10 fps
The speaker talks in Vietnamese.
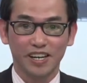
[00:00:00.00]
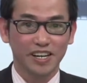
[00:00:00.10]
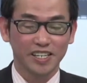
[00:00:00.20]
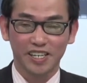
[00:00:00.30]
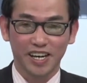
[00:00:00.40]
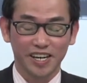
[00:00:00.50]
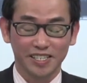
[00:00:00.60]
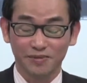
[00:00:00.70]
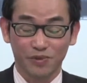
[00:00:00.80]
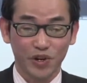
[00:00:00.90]
lên à,
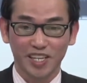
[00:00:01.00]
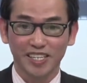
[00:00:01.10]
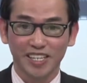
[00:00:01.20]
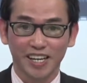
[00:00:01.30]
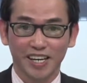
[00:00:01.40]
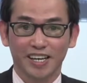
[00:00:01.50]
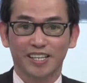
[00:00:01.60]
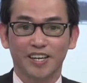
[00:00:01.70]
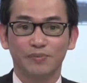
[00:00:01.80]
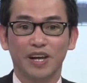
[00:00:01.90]
mọi thứ
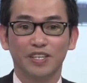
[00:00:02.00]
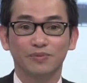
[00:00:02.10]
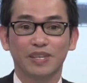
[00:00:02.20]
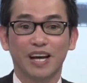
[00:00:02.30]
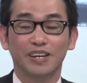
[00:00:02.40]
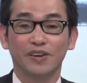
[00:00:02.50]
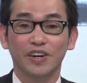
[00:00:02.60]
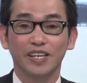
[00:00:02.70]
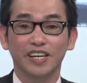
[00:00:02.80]
thì hôm nay chúng ta nói